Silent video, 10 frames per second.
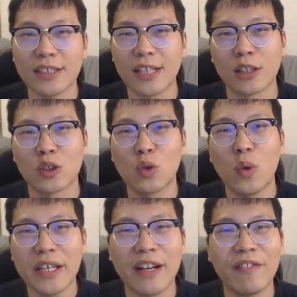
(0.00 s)
你想
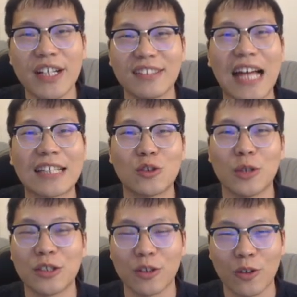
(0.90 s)
搓一个非常大的
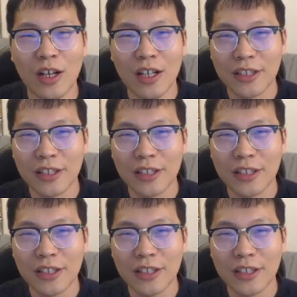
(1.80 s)
雪球，